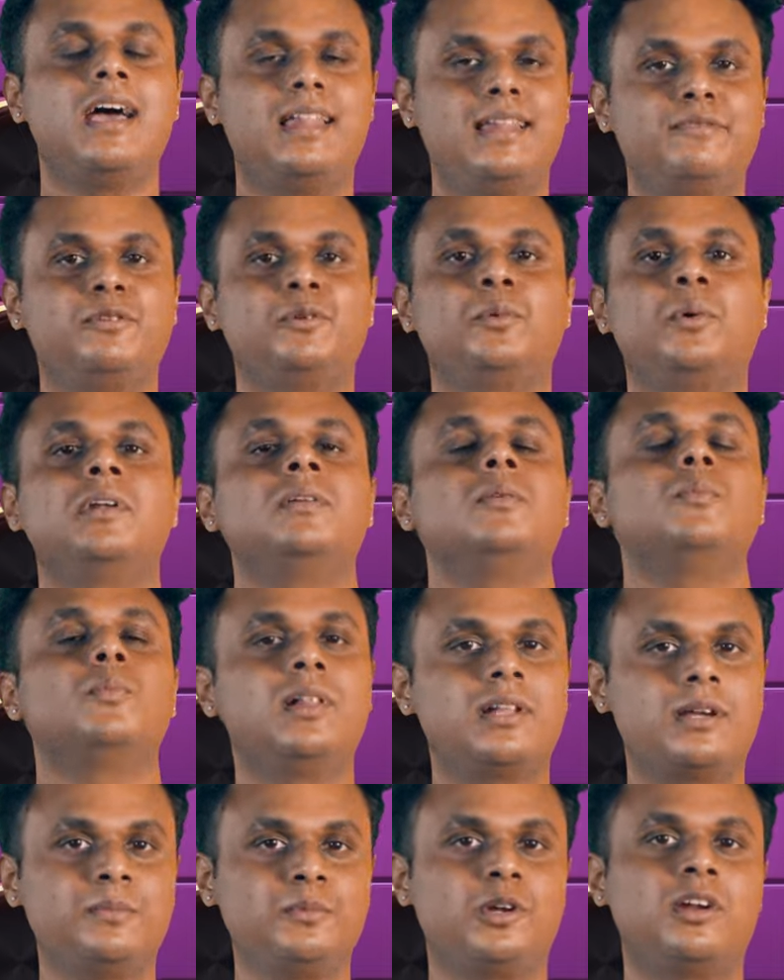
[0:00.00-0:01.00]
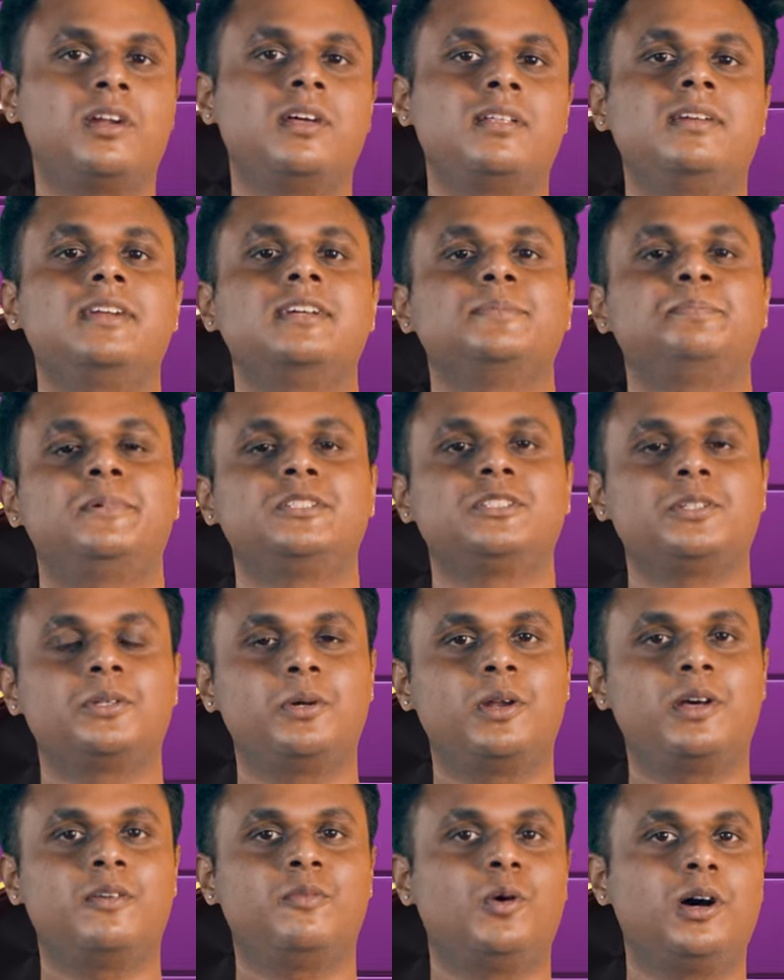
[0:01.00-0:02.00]
ஹாய் எவ்ரி ஒன் வெல்கம் டு அனதர்
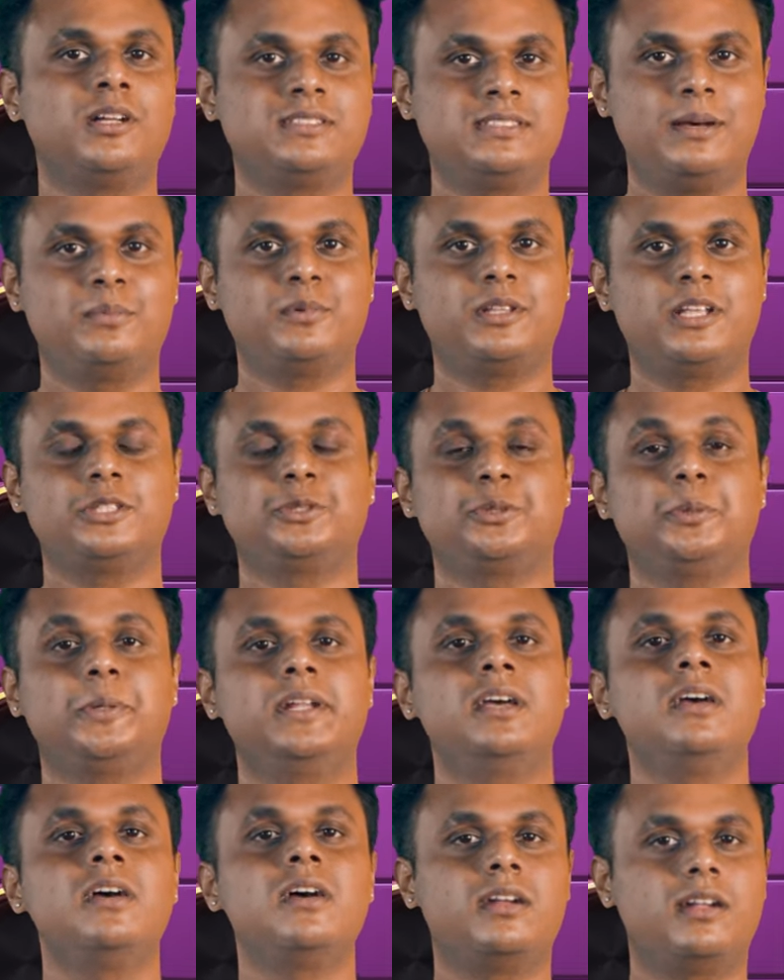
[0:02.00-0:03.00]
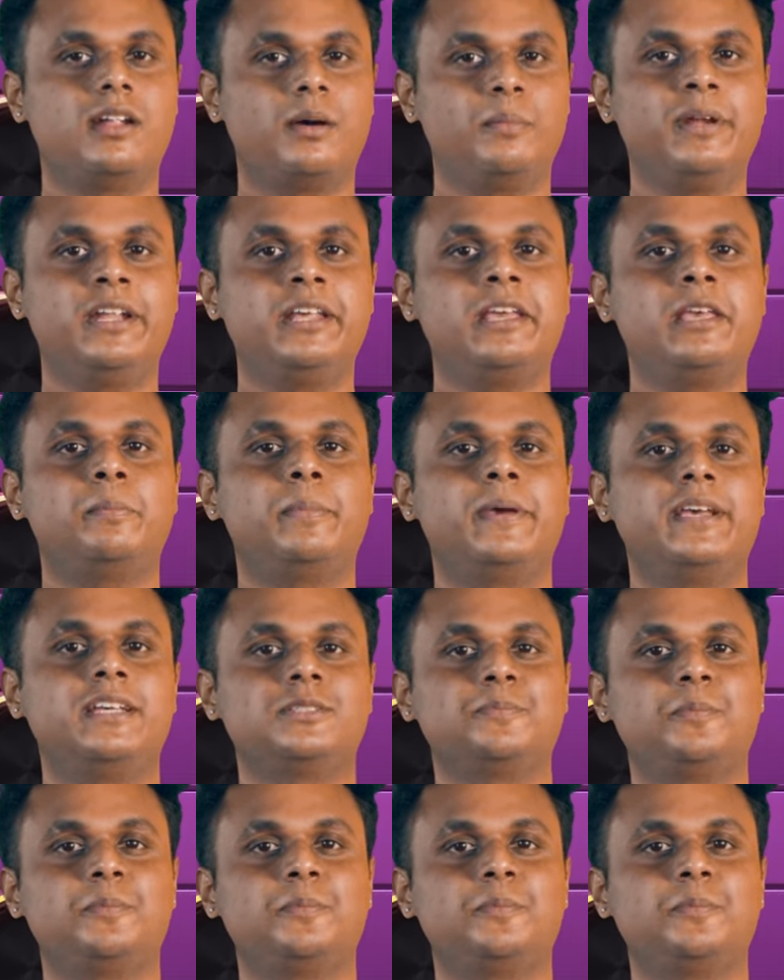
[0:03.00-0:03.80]
எபிசோட் ஆஃப் வாட்ஸ்அப் வித் அஸ்வன் நம்ம இன்னைக்கு பேச